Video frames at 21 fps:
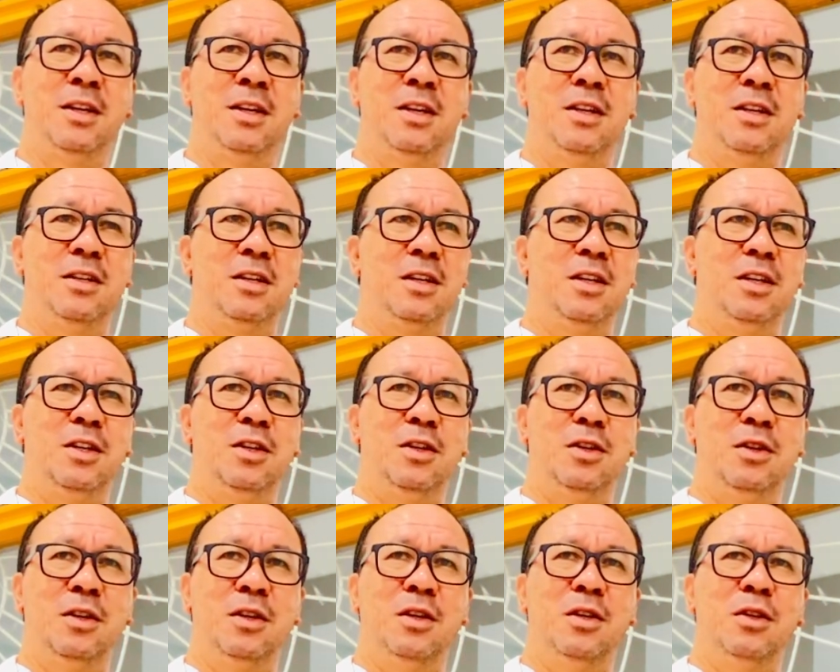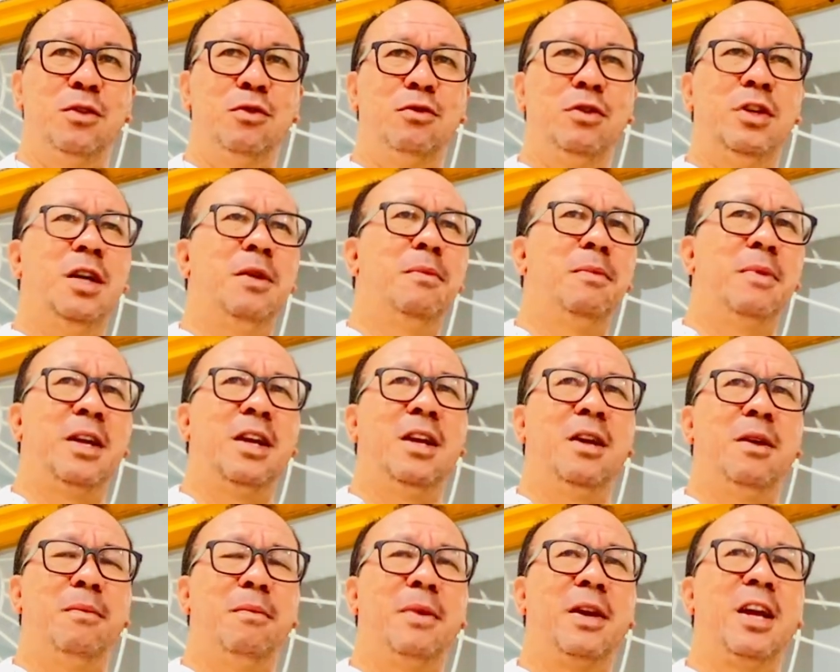Jadi sudah
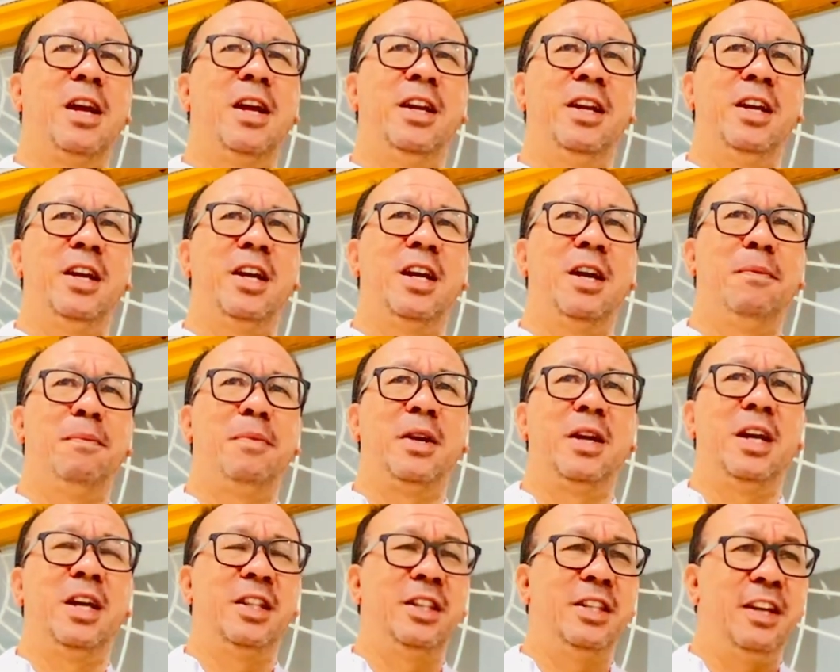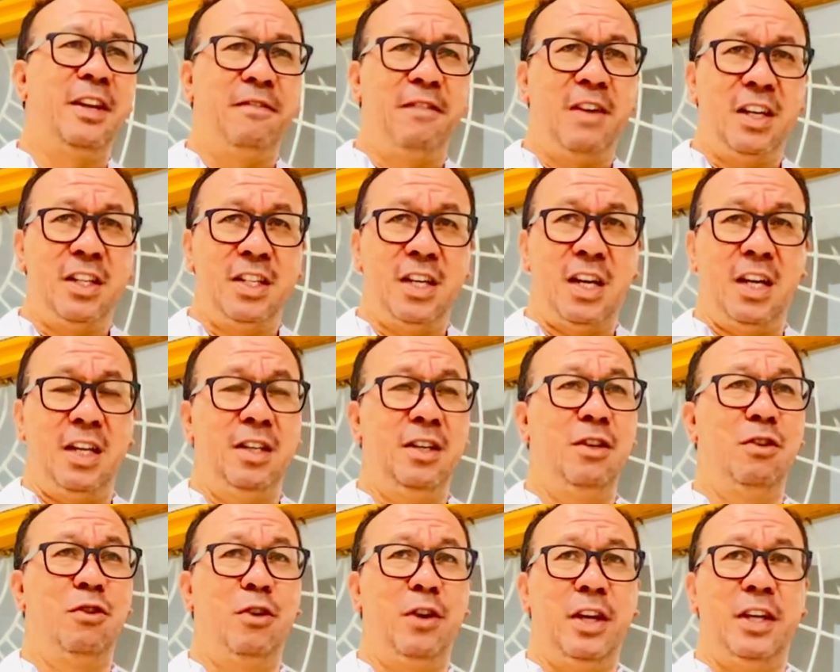ber, beraneka pergantian wajah
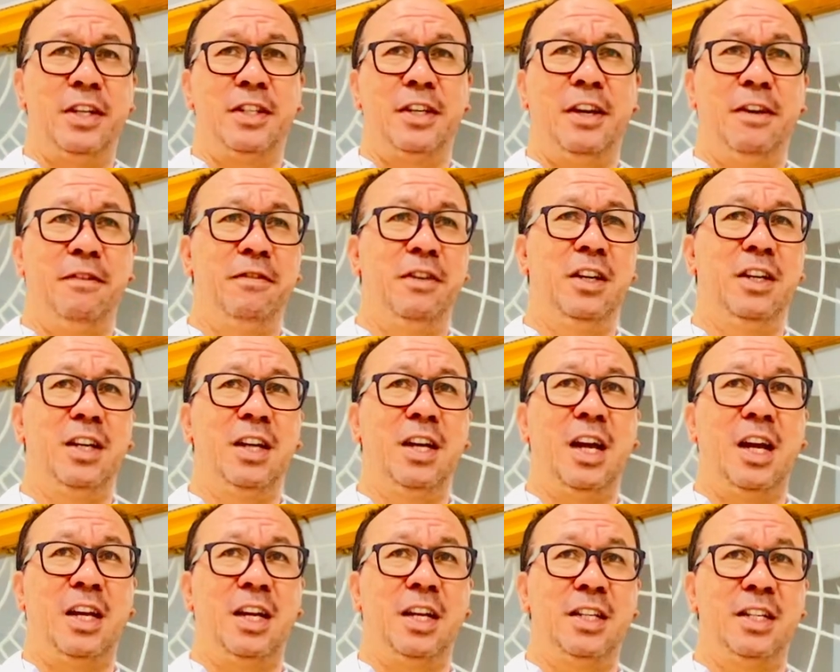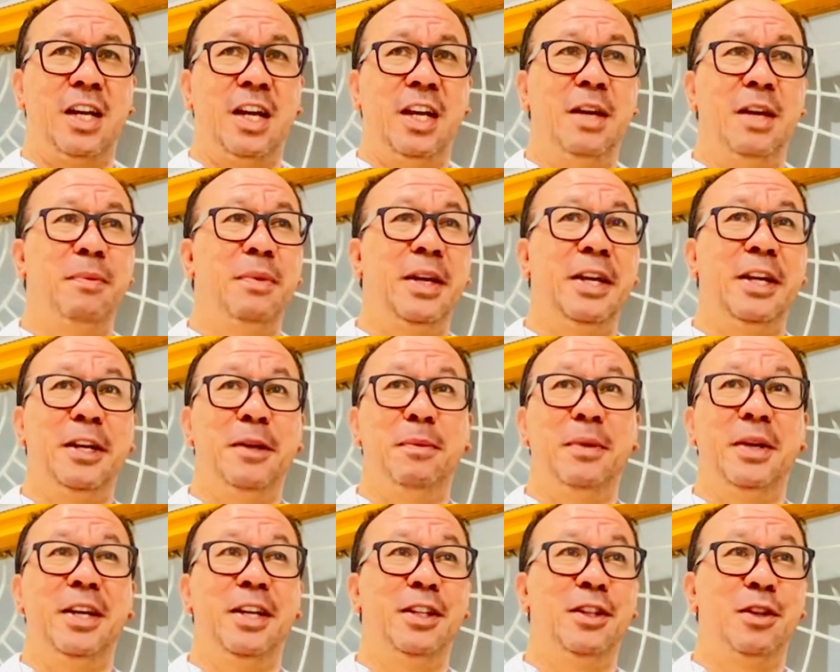ini OSF di negara. Saya
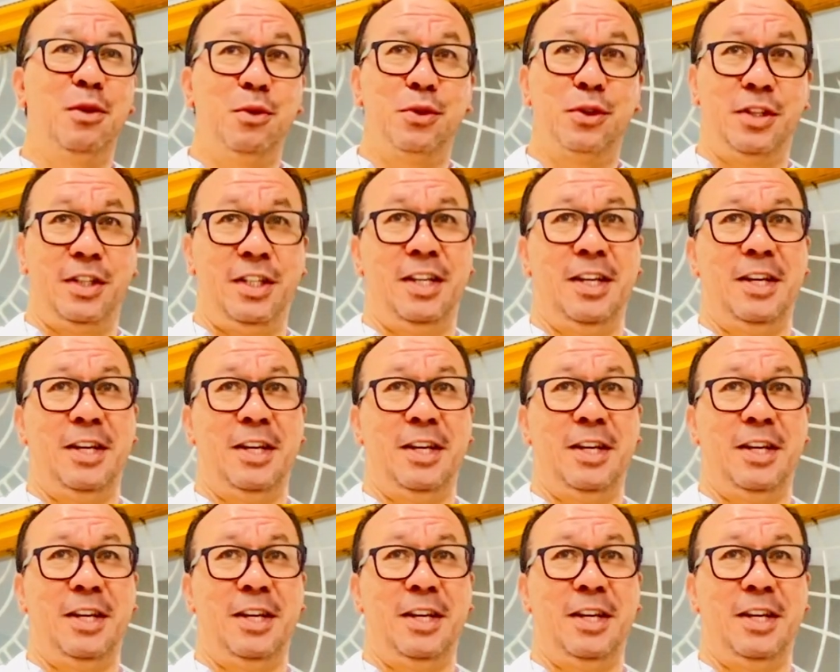begini-begini terus.